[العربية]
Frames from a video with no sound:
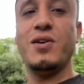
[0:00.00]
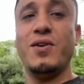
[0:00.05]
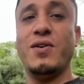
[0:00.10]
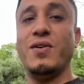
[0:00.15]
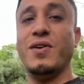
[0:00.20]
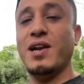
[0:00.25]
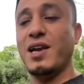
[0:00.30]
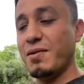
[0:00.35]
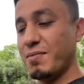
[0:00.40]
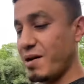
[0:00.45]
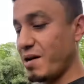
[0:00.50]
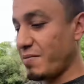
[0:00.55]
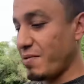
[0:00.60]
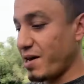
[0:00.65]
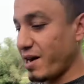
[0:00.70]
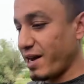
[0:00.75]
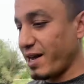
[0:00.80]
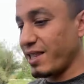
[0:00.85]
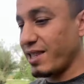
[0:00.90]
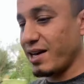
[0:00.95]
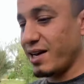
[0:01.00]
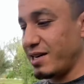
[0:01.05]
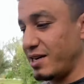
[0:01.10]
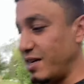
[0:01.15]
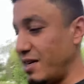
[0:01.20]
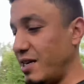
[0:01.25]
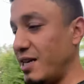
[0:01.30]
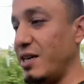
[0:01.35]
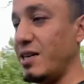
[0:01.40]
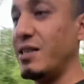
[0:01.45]
والله بابا اخذها انا
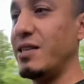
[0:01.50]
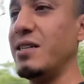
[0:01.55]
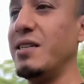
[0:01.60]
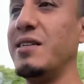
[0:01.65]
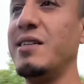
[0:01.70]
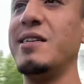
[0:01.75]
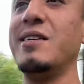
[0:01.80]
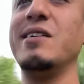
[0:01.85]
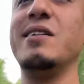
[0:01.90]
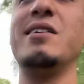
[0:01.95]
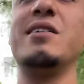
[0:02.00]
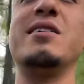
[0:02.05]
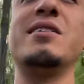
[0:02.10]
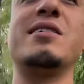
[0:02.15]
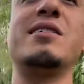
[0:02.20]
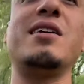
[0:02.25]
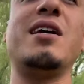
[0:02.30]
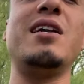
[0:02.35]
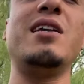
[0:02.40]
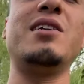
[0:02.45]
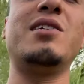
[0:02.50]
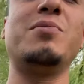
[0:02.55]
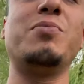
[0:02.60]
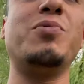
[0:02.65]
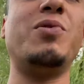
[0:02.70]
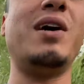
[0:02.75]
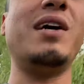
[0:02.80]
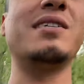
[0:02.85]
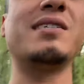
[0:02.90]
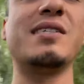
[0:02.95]
لان صار لي
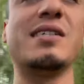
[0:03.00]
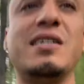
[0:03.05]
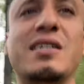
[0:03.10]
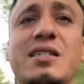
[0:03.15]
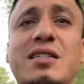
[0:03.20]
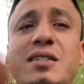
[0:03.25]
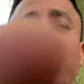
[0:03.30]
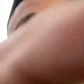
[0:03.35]
اسبوع اصيد